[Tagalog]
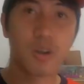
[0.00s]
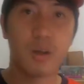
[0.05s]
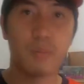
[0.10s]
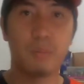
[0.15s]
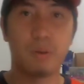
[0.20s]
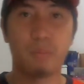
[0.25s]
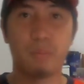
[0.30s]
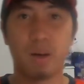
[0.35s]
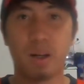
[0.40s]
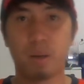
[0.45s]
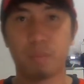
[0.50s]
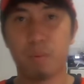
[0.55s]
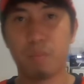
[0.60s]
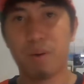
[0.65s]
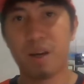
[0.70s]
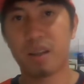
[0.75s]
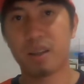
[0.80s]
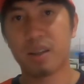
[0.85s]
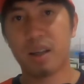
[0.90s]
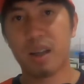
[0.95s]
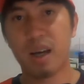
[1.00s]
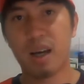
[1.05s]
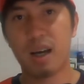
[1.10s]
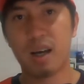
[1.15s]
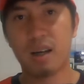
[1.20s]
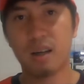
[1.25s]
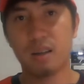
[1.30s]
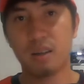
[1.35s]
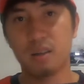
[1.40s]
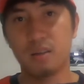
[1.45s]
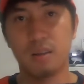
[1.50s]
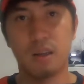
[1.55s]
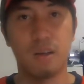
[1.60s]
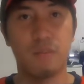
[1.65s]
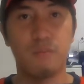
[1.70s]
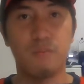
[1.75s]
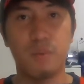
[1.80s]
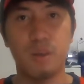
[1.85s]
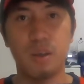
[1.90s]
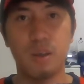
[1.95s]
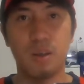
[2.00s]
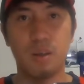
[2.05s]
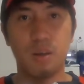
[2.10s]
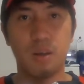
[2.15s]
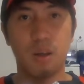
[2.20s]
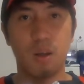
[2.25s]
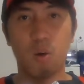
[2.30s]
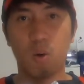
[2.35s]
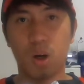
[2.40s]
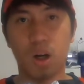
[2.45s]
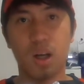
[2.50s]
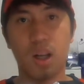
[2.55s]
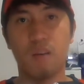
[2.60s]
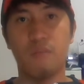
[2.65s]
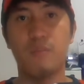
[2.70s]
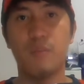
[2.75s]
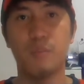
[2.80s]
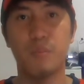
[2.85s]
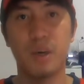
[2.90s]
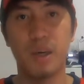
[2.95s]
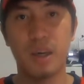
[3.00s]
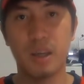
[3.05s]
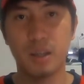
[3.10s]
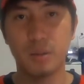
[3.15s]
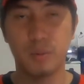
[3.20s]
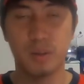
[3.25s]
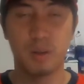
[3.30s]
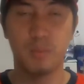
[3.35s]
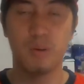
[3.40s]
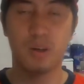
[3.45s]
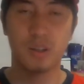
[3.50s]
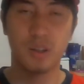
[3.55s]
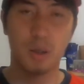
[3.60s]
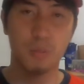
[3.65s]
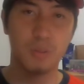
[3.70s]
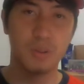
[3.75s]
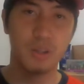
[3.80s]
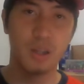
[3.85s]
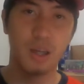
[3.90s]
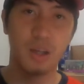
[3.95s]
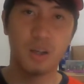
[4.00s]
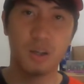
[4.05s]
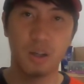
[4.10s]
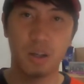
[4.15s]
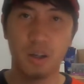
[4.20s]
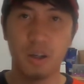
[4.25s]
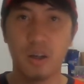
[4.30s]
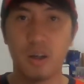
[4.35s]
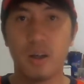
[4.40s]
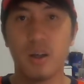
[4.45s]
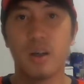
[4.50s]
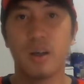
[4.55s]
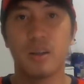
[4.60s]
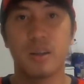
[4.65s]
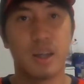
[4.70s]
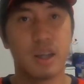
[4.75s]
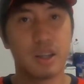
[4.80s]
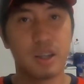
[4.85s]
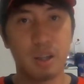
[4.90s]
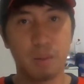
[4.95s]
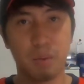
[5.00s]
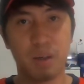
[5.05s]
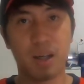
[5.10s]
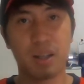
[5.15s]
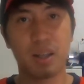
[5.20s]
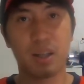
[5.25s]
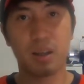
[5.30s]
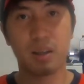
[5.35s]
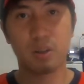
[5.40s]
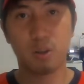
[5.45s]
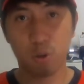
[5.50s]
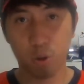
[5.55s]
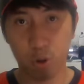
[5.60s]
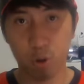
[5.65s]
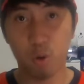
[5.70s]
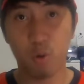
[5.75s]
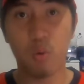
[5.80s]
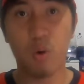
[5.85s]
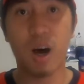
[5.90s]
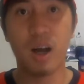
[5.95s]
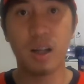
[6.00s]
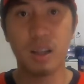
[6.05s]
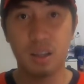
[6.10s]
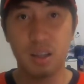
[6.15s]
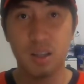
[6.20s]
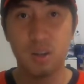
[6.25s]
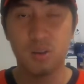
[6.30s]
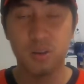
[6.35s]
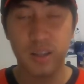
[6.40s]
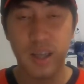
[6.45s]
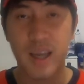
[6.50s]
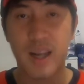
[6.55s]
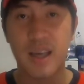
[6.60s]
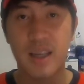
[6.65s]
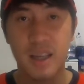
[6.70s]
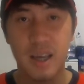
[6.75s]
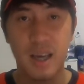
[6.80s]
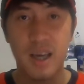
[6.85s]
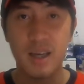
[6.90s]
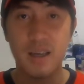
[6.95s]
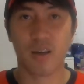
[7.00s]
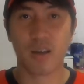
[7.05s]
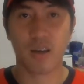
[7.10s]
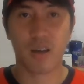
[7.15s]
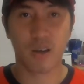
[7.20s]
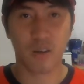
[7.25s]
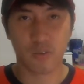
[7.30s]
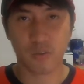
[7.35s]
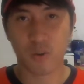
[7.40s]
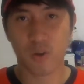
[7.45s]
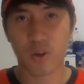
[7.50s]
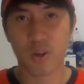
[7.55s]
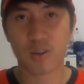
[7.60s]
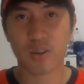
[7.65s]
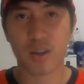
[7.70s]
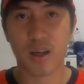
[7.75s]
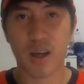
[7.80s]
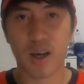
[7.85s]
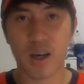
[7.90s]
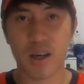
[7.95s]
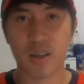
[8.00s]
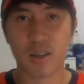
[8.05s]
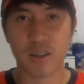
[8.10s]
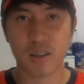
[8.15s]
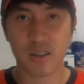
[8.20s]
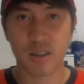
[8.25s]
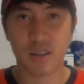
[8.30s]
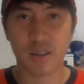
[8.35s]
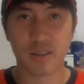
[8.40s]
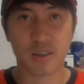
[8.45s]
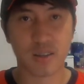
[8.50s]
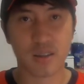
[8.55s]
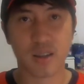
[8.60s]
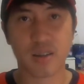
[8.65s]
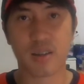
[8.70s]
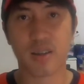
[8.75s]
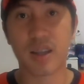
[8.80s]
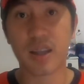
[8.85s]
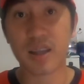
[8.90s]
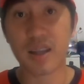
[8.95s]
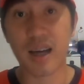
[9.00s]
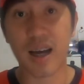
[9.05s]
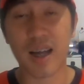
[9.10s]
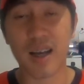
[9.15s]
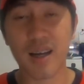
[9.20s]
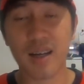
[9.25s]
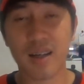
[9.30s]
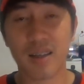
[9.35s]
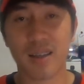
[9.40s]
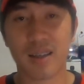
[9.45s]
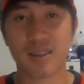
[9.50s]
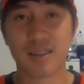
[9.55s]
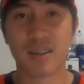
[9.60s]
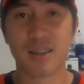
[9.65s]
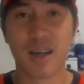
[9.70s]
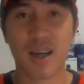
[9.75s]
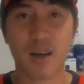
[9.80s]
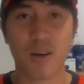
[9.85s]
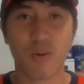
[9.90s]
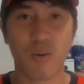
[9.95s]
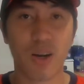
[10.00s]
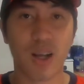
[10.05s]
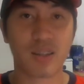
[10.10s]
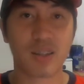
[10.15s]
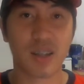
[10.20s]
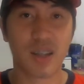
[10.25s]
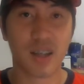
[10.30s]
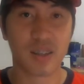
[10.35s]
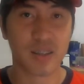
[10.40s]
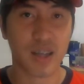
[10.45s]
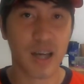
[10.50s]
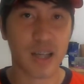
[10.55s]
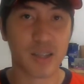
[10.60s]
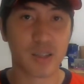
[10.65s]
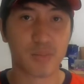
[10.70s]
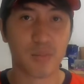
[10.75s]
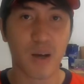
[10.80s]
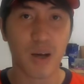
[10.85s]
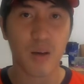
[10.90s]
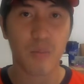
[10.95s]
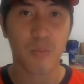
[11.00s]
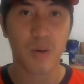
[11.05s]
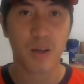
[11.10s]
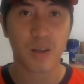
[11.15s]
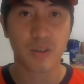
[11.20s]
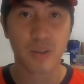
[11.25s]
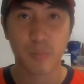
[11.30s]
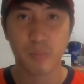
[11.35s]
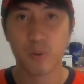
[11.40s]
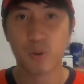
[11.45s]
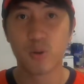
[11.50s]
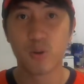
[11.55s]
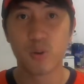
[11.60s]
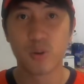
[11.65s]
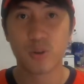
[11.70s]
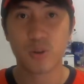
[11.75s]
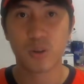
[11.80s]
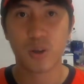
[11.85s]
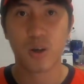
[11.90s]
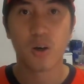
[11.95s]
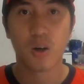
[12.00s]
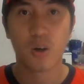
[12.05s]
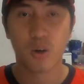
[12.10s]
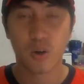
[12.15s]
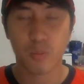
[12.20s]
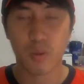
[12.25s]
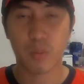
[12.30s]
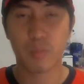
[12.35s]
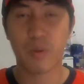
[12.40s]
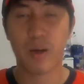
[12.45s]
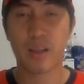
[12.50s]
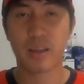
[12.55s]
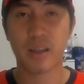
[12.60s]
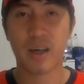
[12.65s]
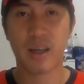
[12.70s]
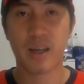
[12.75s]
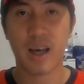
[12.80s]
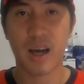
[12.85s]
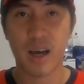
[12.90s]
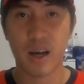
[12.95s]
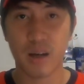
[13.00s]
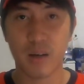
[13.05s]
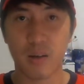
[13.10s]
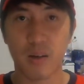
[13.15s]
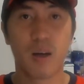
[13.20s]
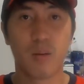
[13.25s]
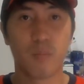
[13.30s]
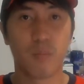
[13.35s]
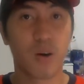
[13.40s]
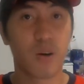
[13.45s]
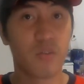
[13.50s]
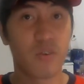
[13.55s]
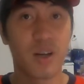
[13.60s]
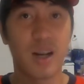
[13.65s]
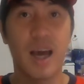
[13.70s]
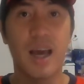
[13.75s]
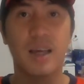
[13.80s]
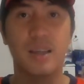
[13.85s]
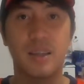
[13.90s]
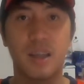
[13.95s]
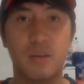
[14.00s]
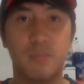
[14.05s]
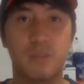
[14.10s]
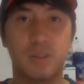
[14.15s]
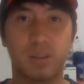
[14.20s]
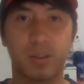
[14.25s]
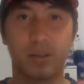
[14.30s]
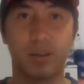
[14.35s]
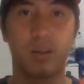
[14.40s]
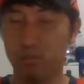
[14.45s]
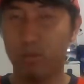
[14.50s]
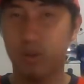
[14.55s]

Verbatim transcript: Yan, may mga nagbebenta ng FB, local FB page, pati mga Shopee seller na hindi naman natin sure yung quality ng tela niya. And of course, uh, it's not legal kasi nga wala silang rights para mag-reproduce or magbenta ng Marvel items.